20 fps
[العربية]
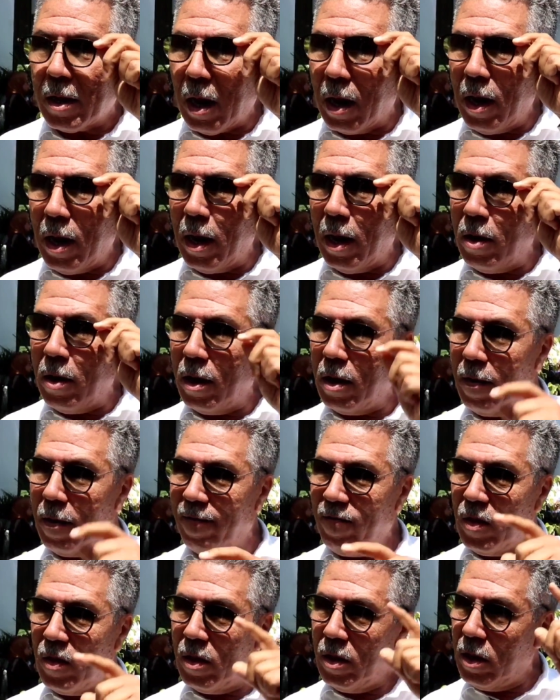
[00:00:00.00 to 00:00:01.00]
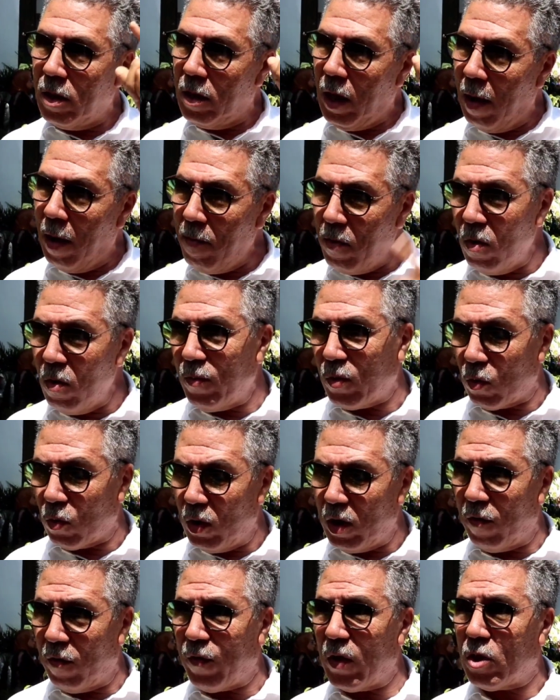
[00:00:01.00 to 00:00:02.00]
كنحملوا
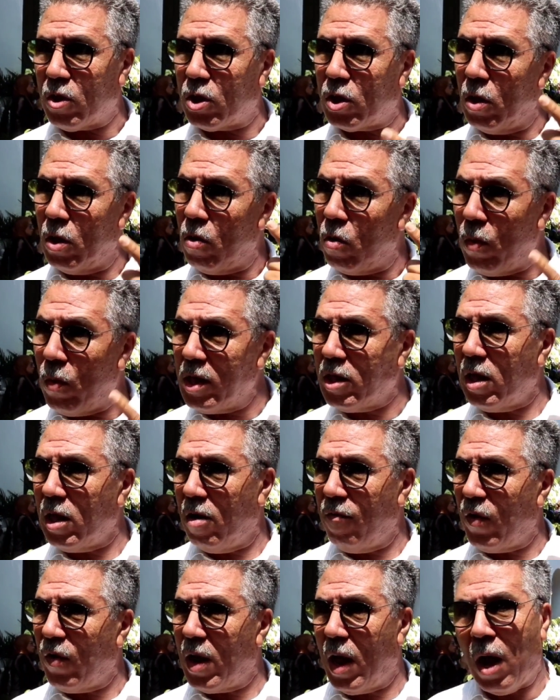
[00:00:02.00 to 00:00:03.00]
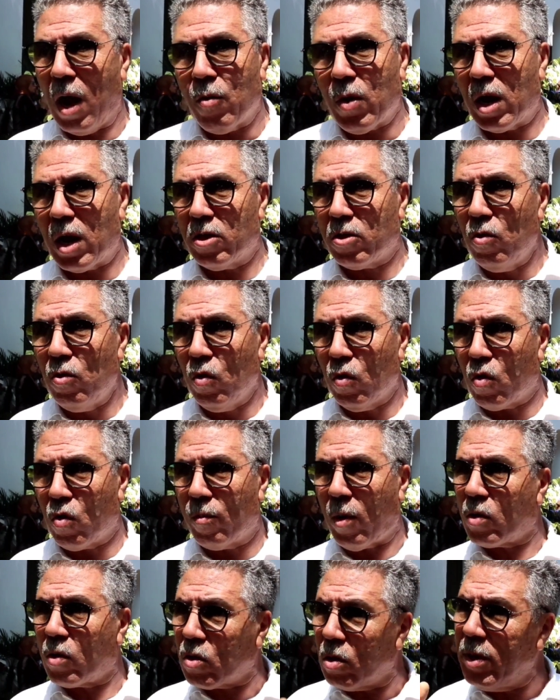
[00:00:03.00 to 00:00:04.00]
المسؤوليه في هذا الشيء الوزير الفلاحه ورئيس
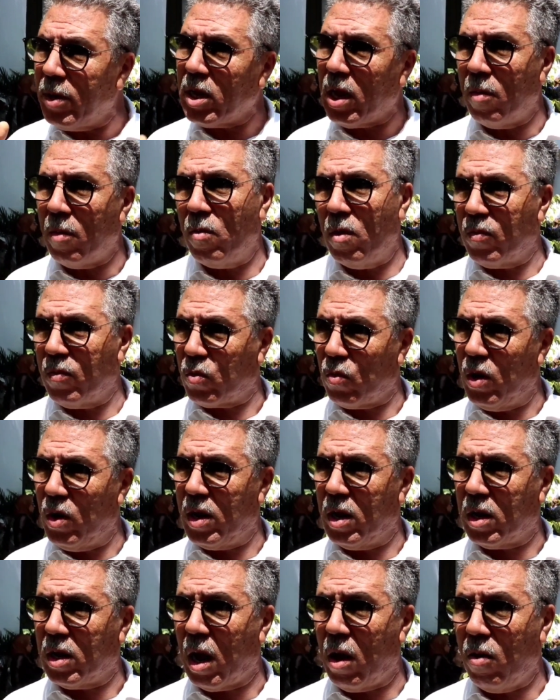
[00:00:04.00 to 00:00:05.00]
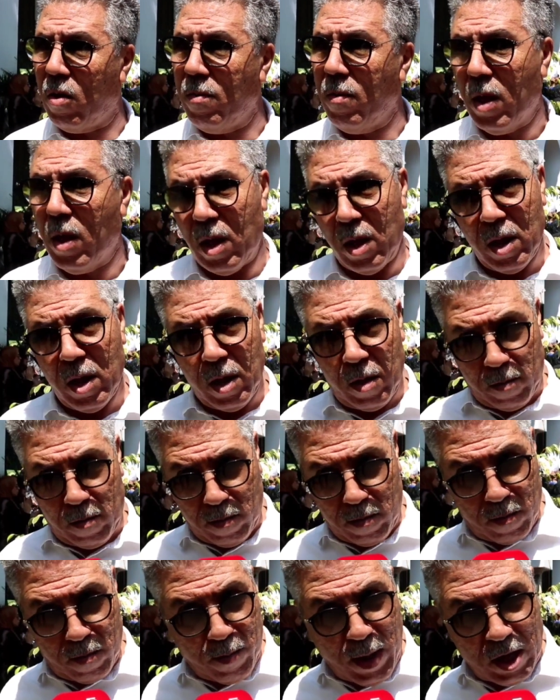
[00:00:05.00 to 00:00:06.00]
الحكومه خصهم يتحملوا المسؤوليه تاعهم
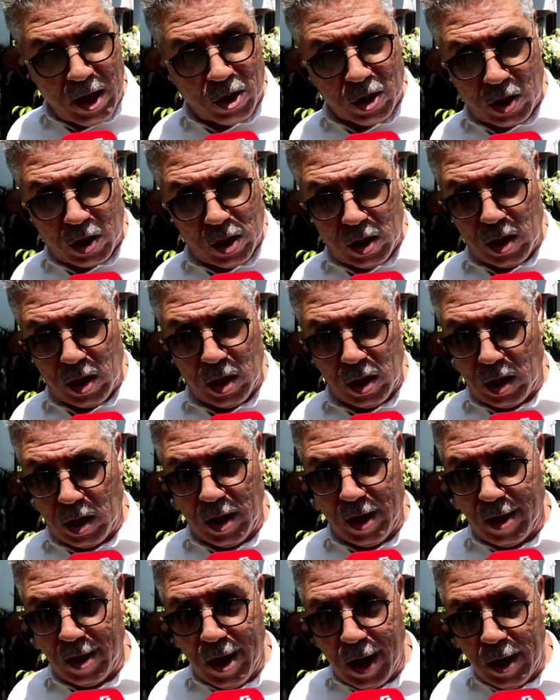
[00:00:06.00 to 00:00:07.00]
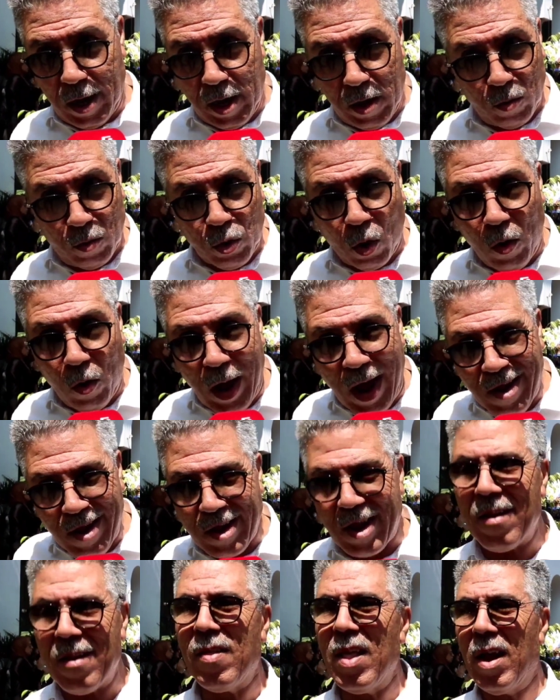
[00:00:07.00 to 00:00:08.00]
باش آه، يعني يوضعوا
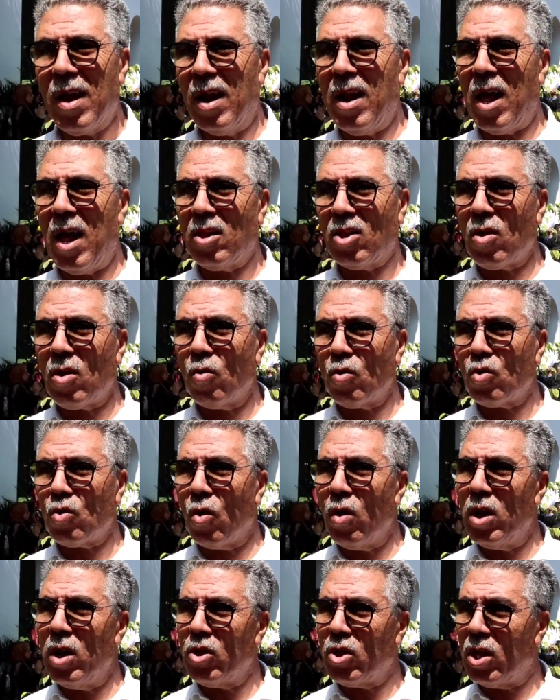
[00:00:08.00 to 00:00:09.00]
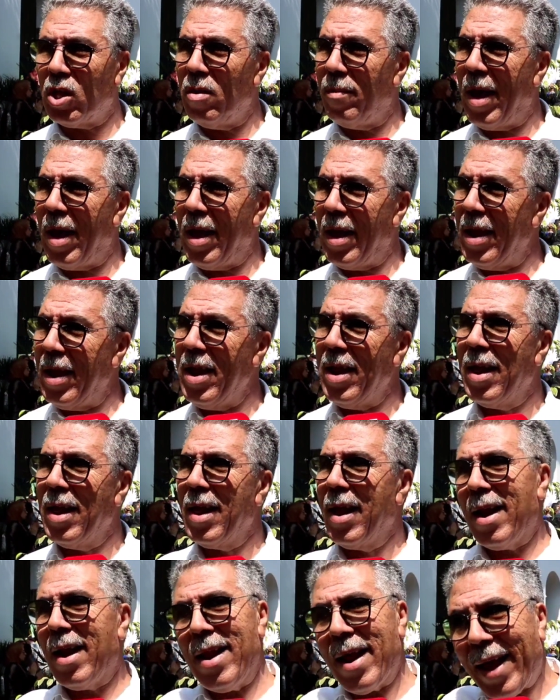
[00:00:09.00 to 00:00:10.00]
حد لهذا التوتر الاجتماعي
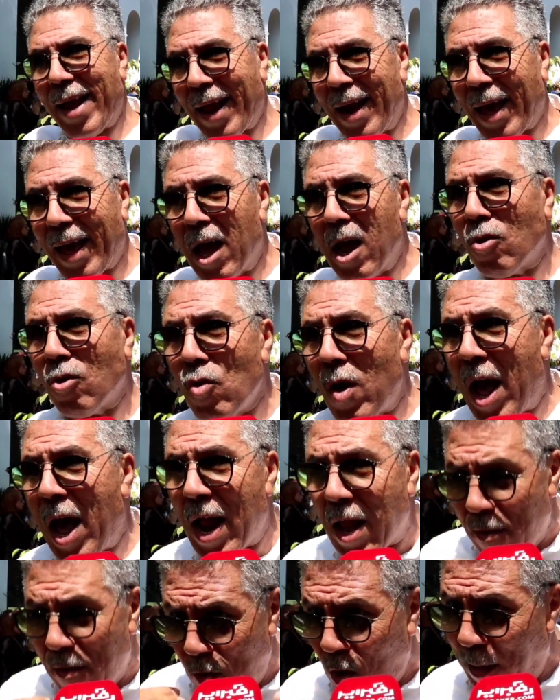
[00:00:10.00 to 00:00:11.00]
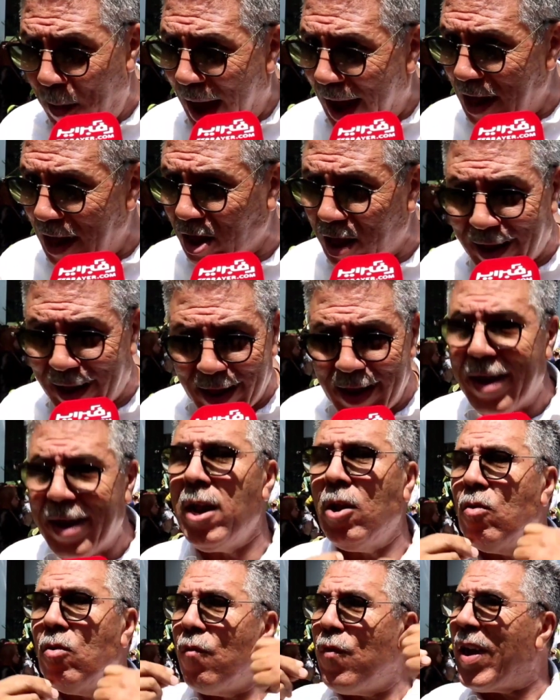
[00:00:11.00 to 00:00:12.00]
اللي خلقاتو هذه الممارسات
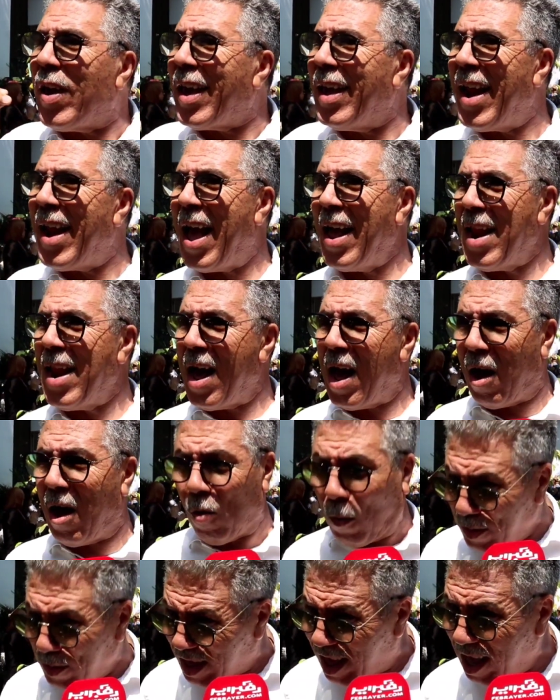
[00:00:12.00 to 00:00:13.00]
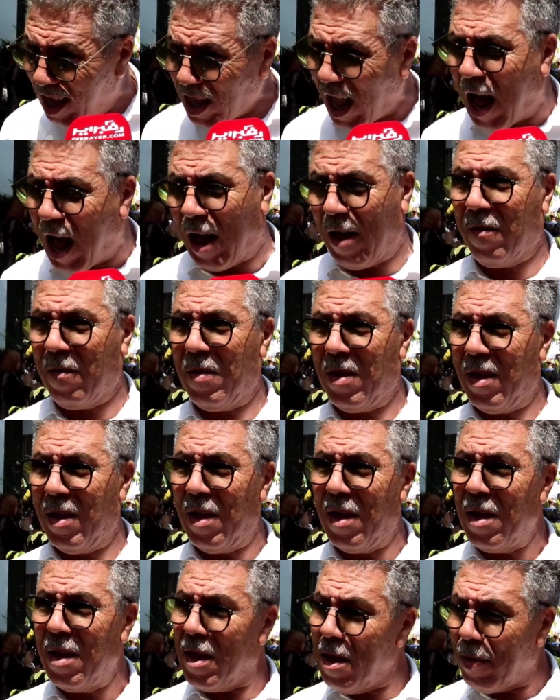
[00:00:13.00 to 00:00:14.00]
اللي نحن في غنى عنها وبسيطه
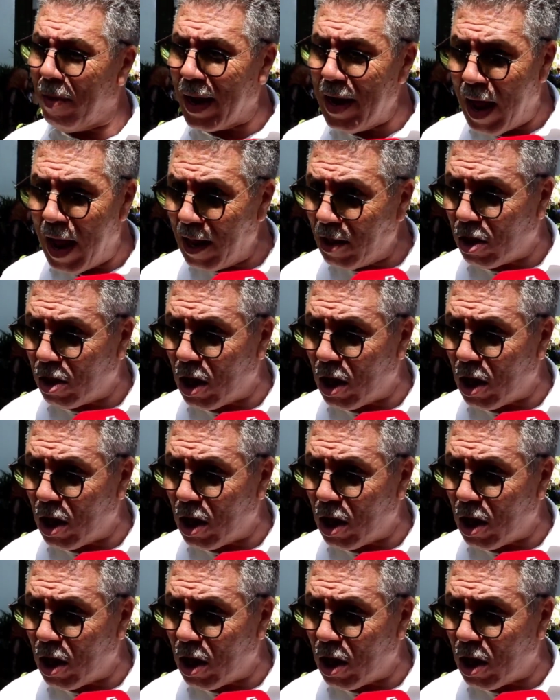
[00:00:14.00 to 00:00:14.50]
يمكنها